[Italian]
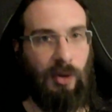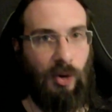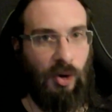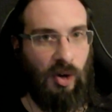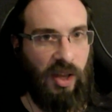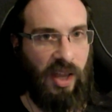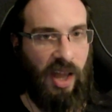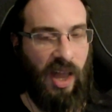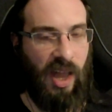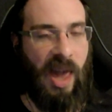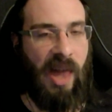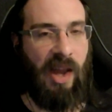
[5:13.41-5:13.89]

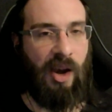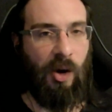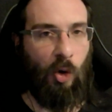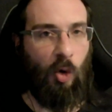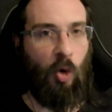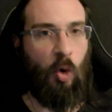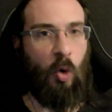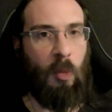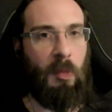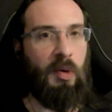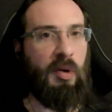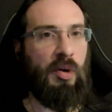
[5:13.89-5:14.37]
ok? Erano un
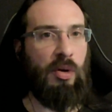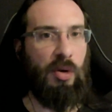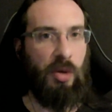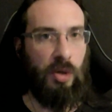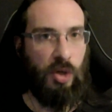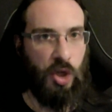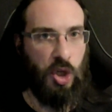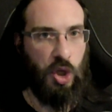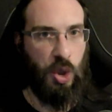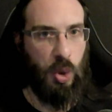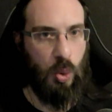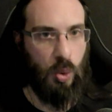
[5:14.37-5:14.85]
numero
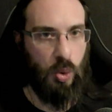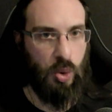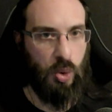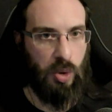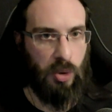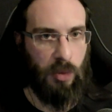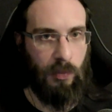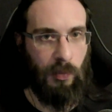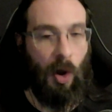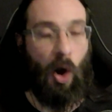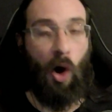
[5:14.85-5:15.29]
chiuso.